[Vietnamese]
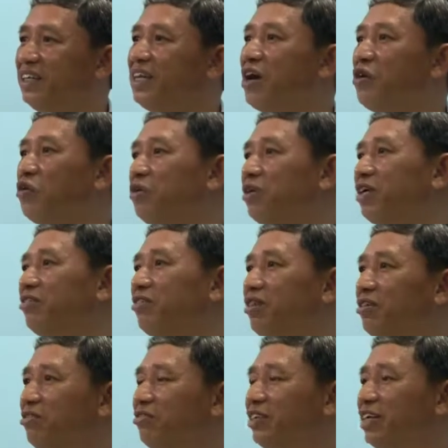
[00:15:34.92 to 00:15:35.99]
đi đâu thì cũng
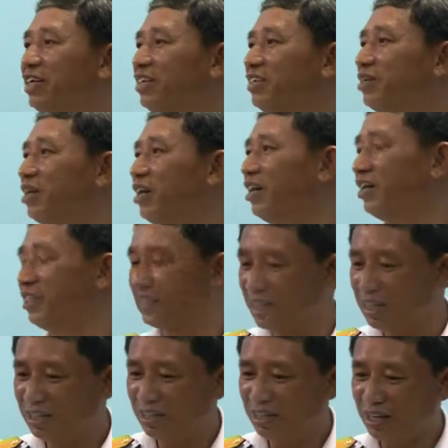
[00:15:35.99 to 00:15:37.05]
không thể ờ,
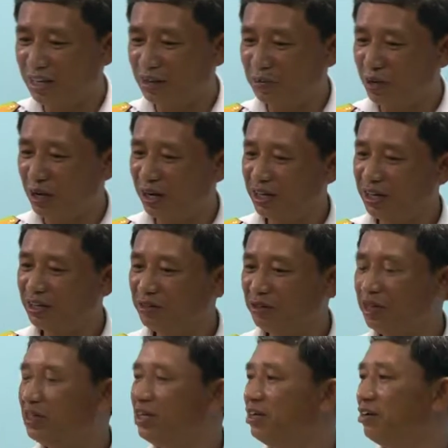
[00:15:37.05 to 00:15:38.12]
nhớ ờ, bỏ
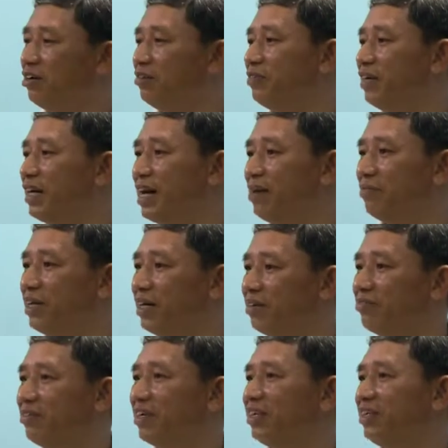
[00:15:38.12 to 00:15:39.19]
quê hương ở Việt Nam
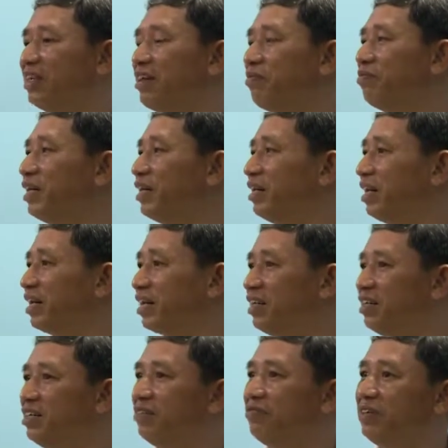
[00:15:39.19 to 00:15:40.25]
được, về đặc biệt là
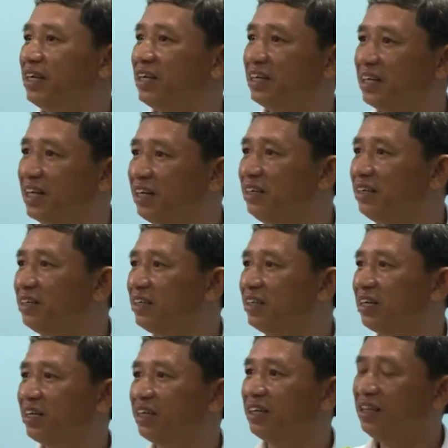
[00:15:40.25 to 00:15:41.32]
cái hương vị ngày Tết,
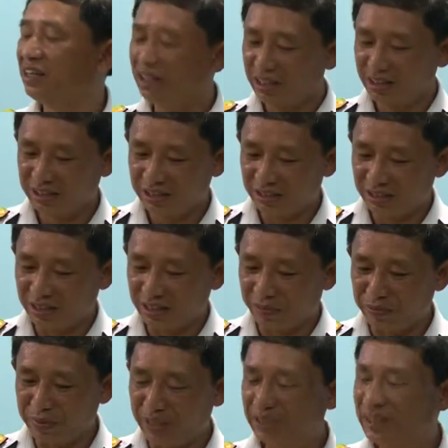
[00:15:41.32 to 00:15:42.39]
là
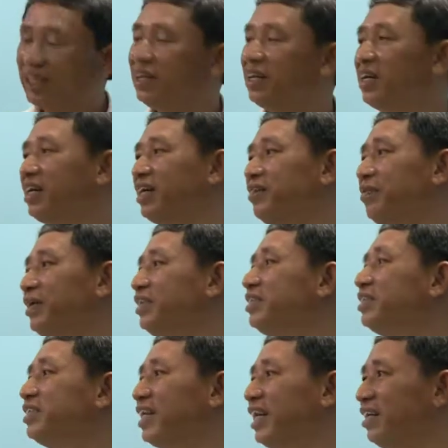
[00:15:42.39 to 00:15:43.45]
đặc biệt nhất là cái bánh
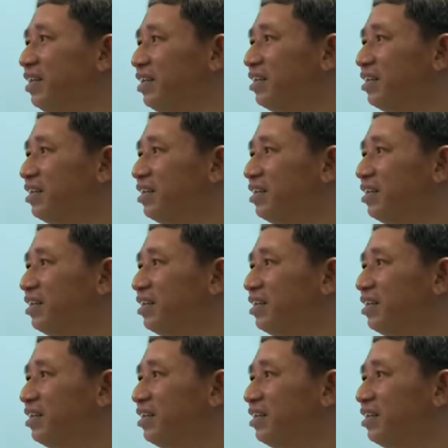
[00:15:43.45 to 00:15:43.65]
trưng xanh.